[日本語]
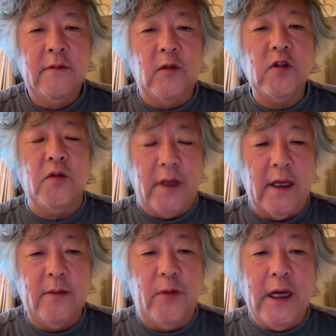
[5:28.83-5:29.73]
もちろん
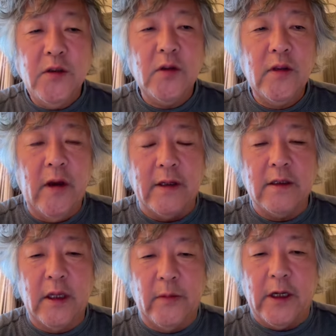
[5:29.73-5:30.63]
ね、場合によっては、
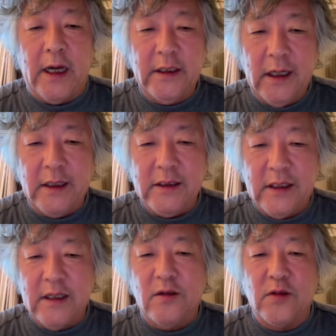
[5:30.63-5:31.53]
例えば明らかに
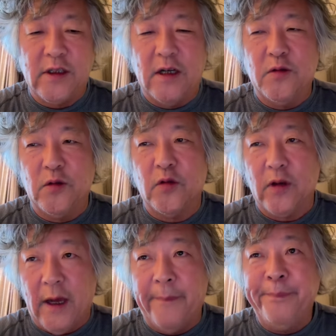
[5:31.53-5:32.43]
事実と違うことと
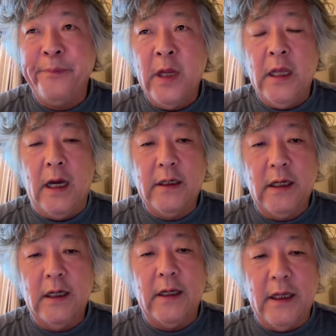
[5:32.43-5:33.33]
か、明
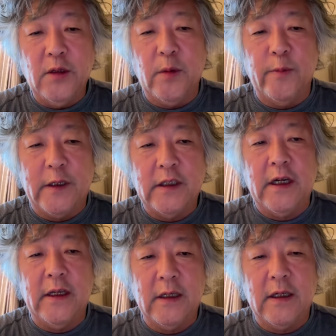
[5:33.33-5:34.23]
らかな読み間
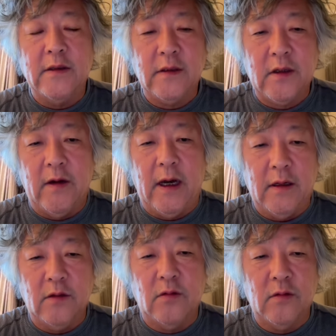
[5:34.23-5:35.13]
違いなんかについては
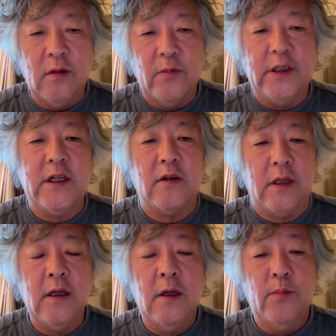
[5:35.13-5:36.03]
反論、短く
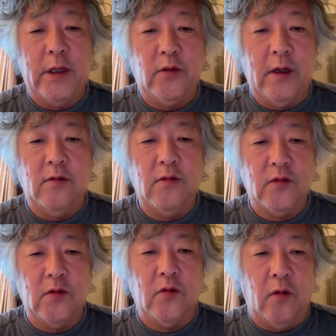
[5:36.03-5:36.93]
ね、パッと反論
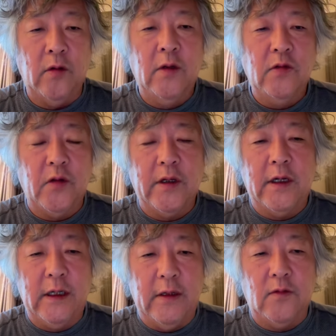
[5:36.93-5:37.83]
すると、それ
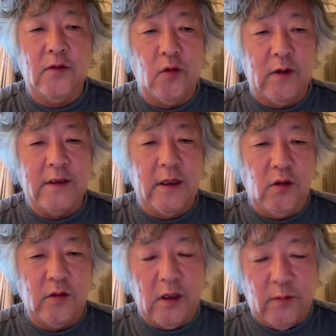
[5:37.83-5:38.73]
があの消化作
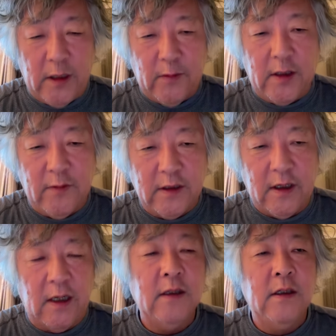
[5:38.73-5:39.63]
業になる場合もあります
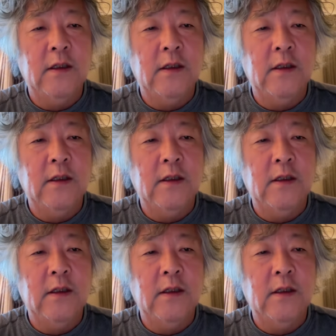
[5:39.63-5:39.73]
が、